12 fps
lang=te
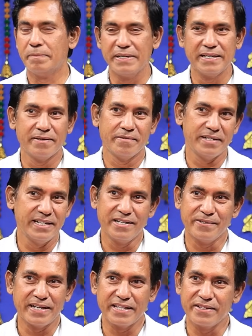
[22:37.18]
మీ
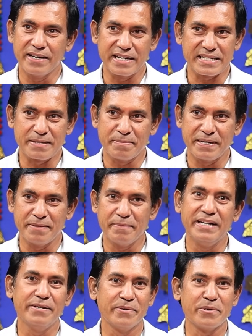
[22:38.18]
ఇంట్లో వాళ్ళందరూ కష్టపడి
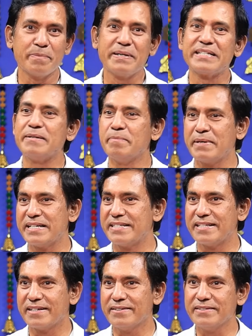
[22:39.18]
మళ్ళీ ఒక రూపాయి
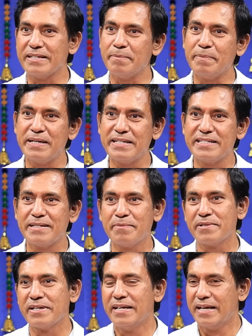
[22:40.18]
సంపాదిస్తారు
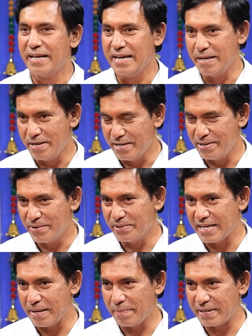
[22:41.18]
సంపాదించినప్పుడు నీ ఈరోజు
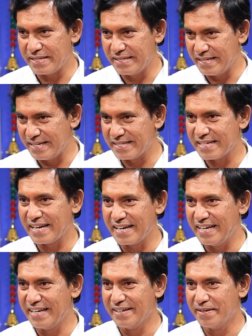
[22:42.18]
నా పరిస్థితి నిజంగా
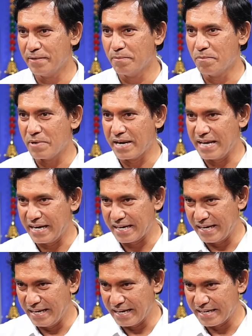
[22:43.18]
మన ఎలక్
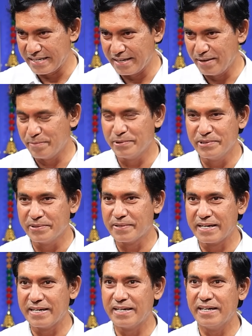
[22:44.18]
ఎలక్షన్ల ముందు
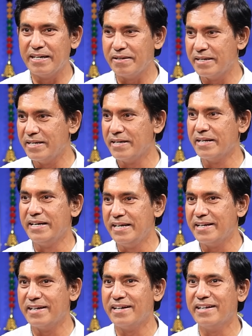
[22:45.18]
కూడా వెళ్ళి
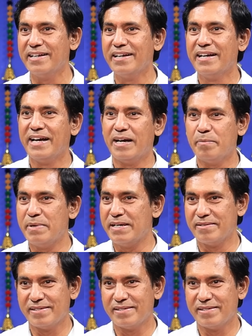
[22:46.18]
ఇంటికి వెళ్ళి అమ్మ